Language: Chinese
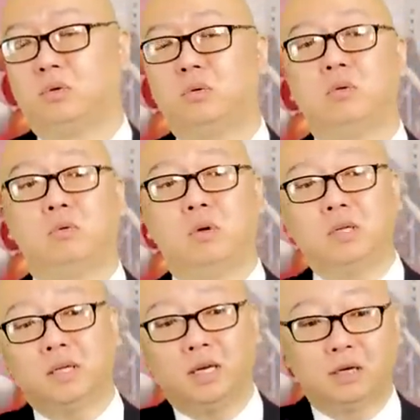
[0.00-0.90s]
中
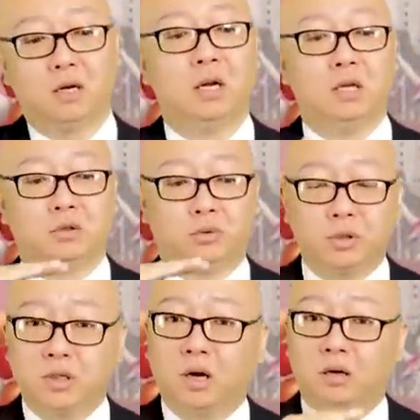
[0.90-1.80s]
国的这个
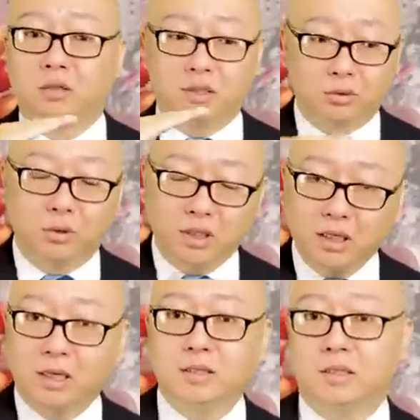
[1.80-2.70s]
学校，小学
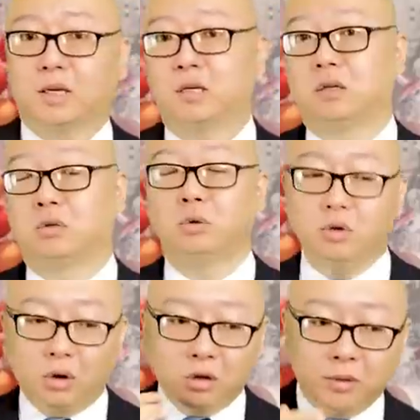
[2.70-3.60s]
一年级开始，从
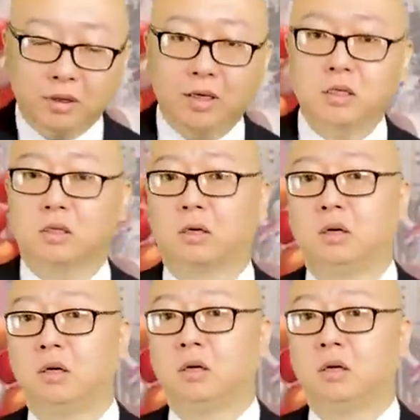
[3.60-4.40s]
幼儿园开始，